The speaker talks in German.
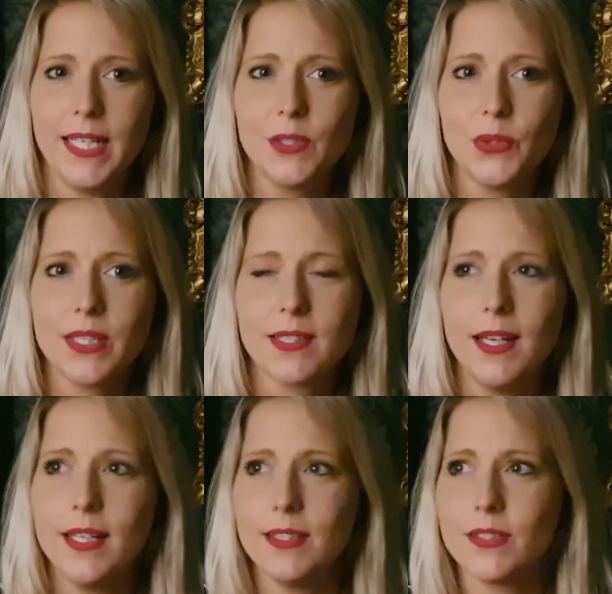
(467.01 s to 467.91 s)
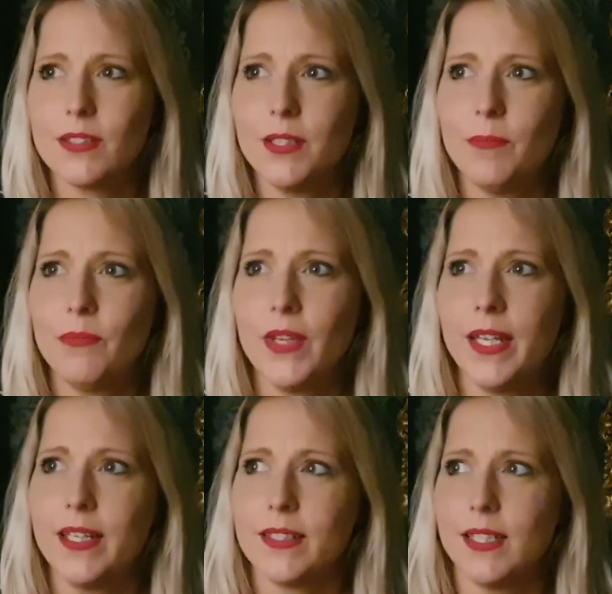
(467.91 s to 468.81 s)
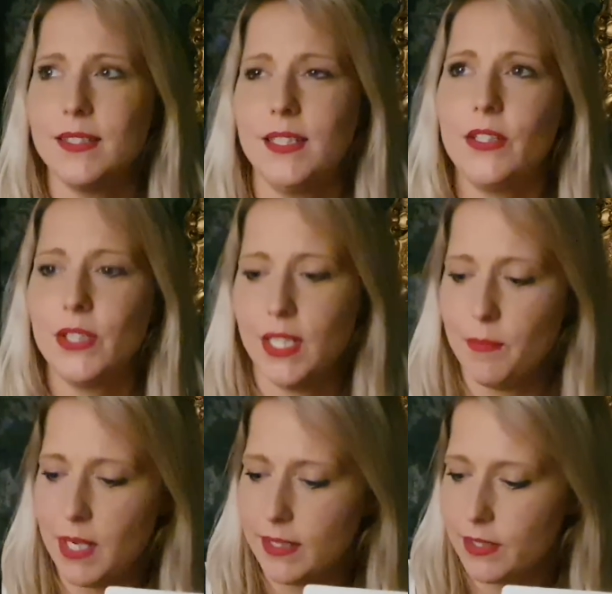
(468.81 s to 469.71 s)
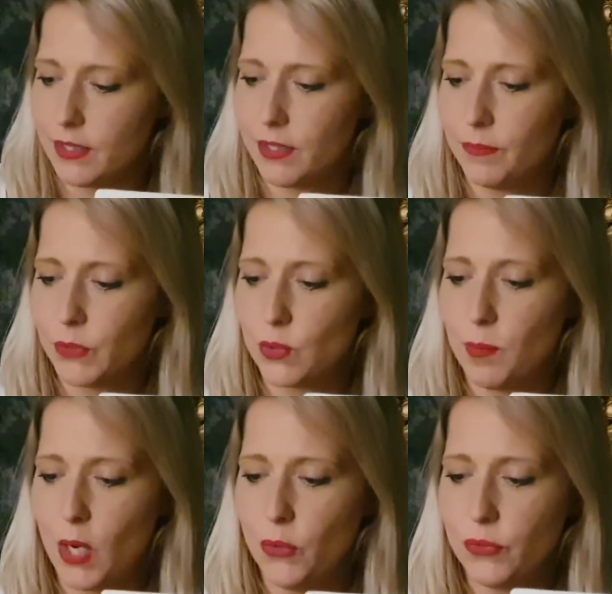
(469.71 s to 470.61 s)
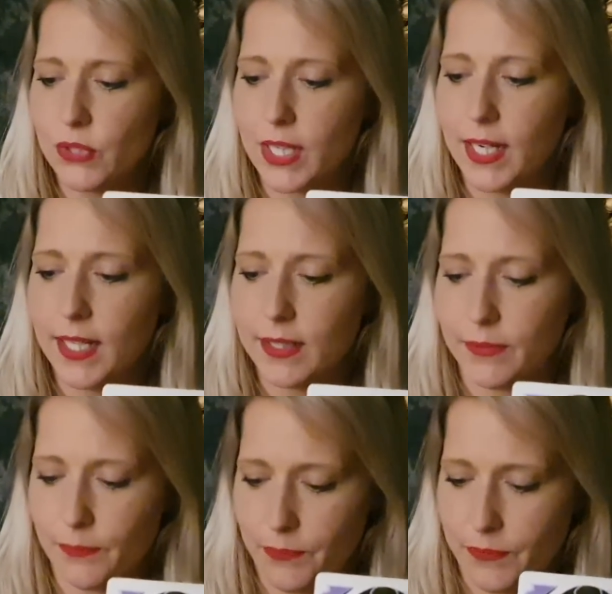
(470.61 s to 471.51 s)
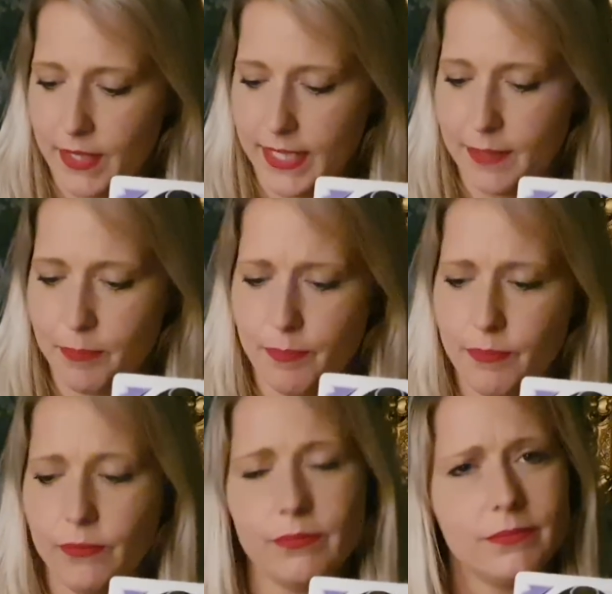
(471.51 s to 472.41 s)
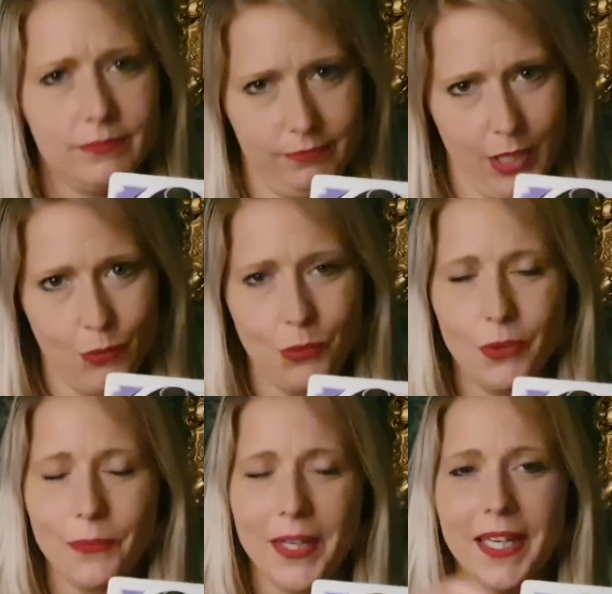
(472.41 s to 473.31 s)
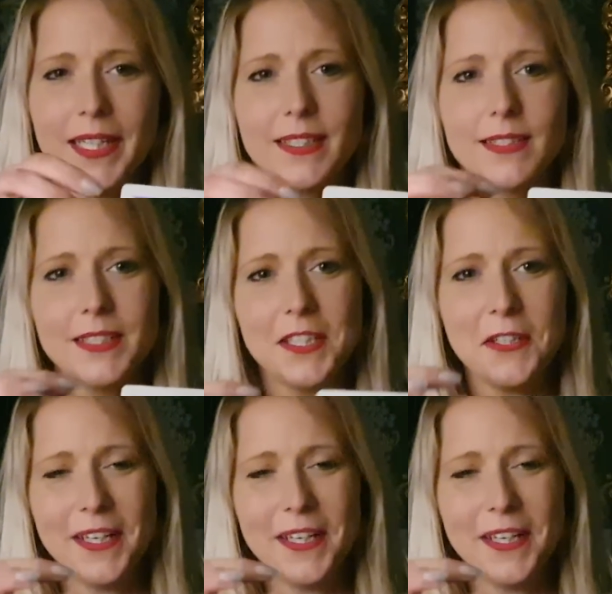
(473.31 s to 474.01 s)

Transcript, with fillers: Also das heißt, ähm, dass sich hier jemand ähm, zum Auftrag ich, Mikro, dass ich,